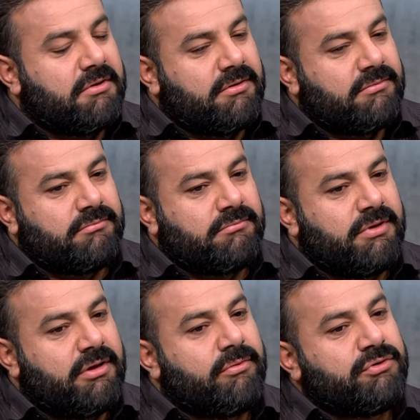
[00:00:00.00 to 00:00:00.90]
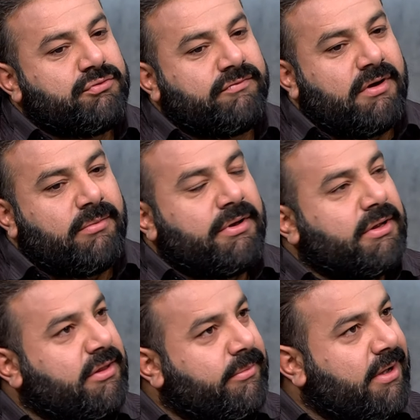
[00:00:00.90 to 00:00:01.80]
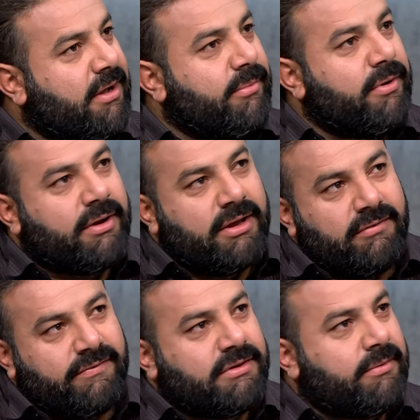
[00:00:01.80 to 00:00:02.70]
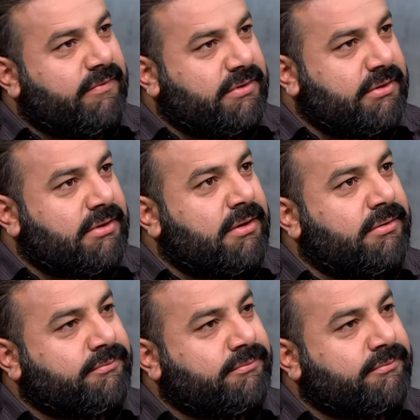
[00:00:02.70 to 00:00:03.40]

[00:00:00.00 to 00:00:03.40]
إيه حاول شوف اخبارها تابع اخبارها كل فتره بفترتها